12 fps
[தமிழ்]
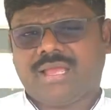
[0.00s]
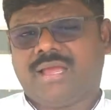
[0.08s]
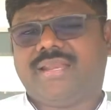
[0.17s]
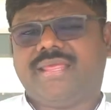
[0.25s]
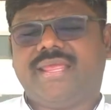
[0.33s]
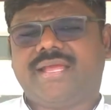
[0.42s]

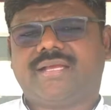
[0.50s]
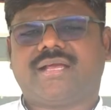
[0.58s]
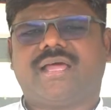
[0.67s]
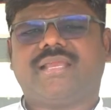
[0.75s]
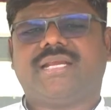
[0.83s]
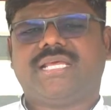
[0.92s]
அநேக
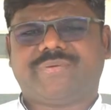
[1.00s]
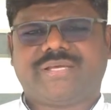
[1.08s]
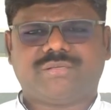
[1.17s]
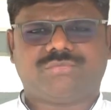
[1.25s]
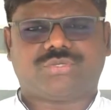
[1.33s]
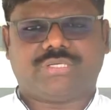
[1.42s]
காரியங்களை
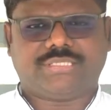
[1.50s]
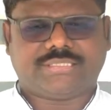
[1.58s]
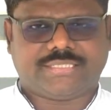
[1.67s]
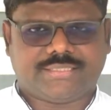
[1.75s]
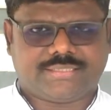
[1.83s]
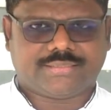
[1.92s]
வேதம் சொல்லி
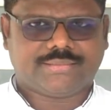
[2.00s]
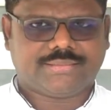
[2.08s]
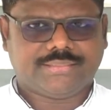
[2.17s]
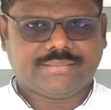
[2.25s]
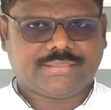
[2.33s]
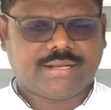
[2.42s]
தருகிறது
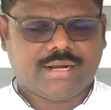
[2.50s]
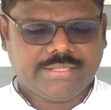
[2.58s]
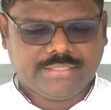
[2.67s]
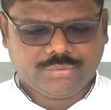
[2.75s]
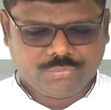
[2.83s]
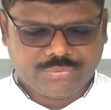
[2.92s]
இந்த
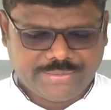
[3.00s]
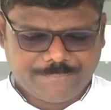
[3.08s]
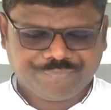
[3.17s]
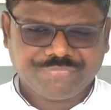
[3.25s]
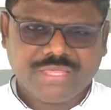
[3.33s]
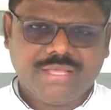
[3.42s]
நாளிலும் கூட
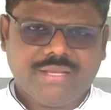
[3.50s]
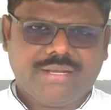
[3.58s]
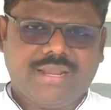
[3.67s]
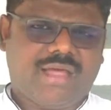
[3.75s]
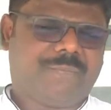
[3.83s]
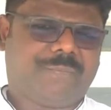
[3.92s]

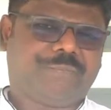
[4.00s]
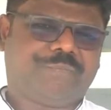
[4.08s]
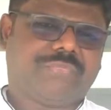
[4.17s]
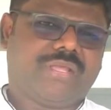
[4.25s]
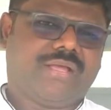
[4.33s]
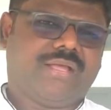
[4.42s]
நாம்
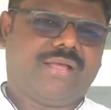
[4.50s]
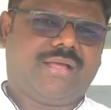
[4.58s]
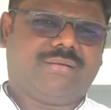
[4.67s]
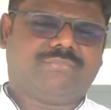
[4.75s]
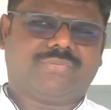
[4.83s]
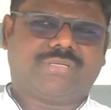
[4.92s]

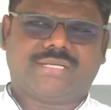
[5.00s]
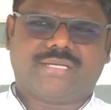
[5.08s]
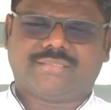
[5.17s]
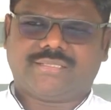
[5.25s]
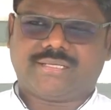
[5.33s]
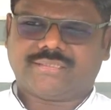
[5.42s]

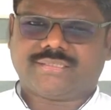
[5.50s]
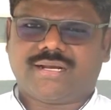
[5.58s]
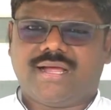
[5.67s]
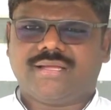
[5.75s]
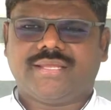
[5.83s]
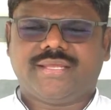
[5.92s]

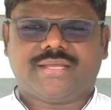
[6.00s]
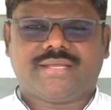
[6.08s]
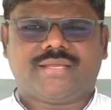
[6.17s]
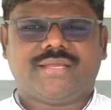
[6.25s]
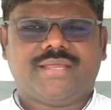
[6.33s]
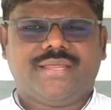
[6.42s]
கத்தராகிய
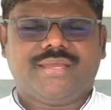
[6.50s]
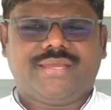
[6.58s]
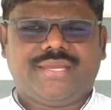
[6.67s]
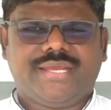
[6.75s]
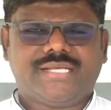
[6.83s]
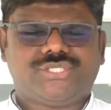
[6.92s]

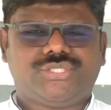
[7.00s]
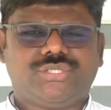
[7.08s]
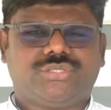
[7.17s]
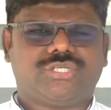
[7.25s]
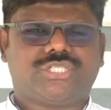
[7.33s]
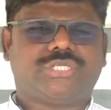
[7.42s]
இயேசு
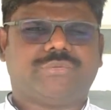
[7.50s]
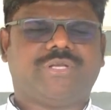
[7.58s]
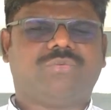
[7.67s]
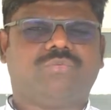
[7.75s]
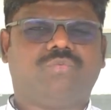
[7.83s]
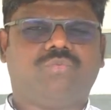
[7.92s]

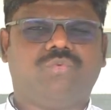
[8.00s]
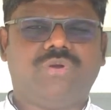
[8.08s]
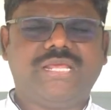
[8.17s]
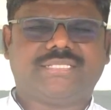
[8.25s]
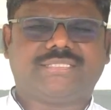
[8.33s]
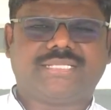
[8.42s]
கிறிஸ்துவின்
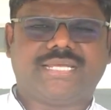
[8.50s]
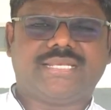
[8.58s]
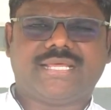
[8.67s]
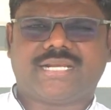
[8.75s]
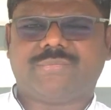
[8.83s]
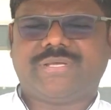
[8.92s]
ஊழியத்தை
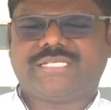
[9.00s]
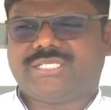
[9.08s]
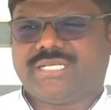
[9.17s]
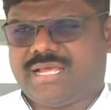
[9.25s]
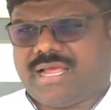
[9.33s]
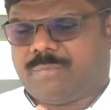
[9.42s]

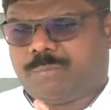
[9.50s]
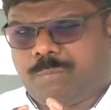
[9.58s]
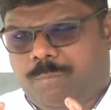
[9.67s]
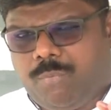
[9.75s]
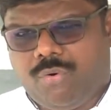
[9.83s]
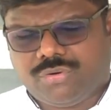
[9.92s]
நிறைவேற்றின
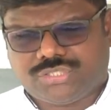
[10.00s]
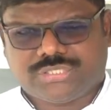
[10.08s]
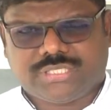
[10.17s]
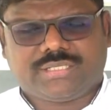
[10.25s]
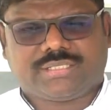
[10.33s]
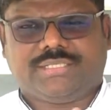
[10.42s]

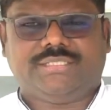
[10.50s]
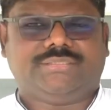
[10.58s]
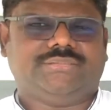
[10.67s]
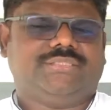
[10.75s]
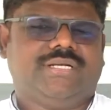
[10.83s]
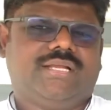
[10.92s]
அப்போஸ்தலர்கள்
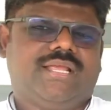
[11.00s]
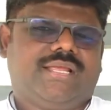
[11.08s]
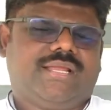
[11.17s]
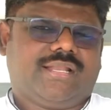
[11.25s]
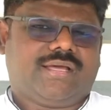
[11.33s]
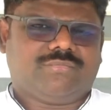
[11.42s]

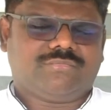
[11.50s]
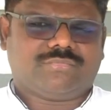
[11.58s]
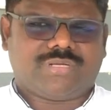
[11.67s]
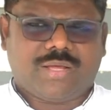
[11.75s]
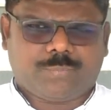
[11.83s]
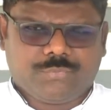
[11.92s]
நாம்
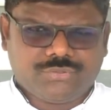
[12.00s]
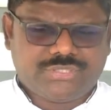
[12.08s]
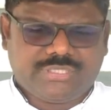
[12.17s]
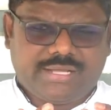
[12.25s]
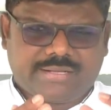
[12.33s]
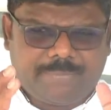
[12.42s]

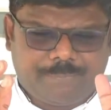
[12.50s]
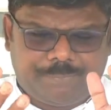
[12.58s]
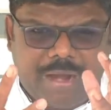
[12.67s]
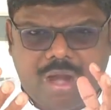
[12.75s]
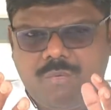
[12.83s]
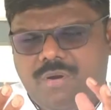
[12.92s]
அப்போஸ்தலராகிய
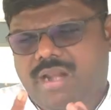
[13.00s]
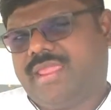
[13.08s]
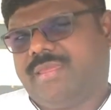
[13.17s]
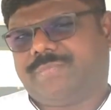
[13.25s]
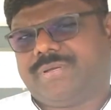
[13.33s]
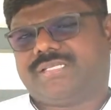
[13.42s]

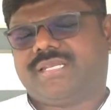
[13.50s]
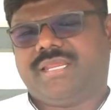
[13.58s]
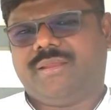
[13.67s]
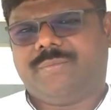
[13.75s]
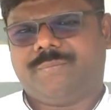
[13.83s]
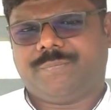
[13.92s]
பவுளை பற்றி
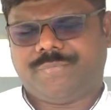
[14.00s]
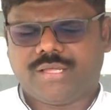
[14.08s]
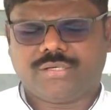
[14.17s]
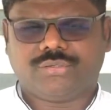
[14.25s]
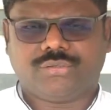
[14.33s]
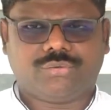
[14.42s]

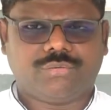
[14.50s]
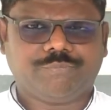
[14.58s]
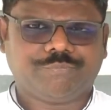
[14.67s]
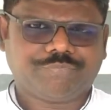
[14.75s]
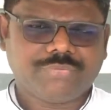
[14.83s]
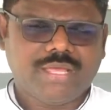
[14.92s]

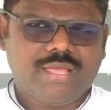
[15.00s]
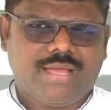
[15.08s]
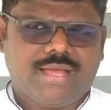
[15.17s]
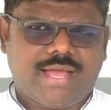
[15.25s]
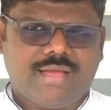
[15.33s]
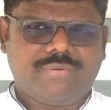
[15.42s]
பார்க்கிறோம்
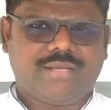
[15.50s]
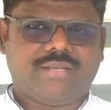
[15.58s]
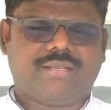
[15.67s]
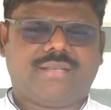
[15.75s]
அவன்